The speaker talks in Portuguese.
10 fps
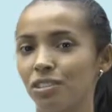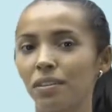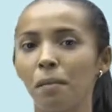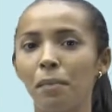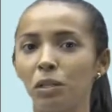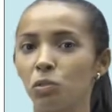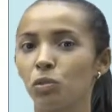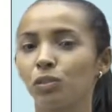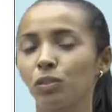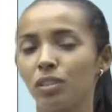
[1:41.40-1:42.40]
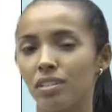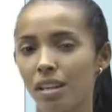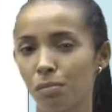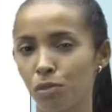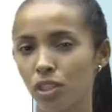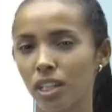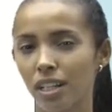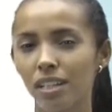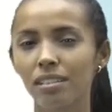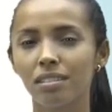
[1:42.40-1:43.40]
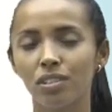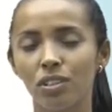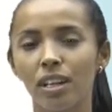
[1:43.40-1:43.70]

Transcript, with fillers: Geralmente, quando nós éramos crianças,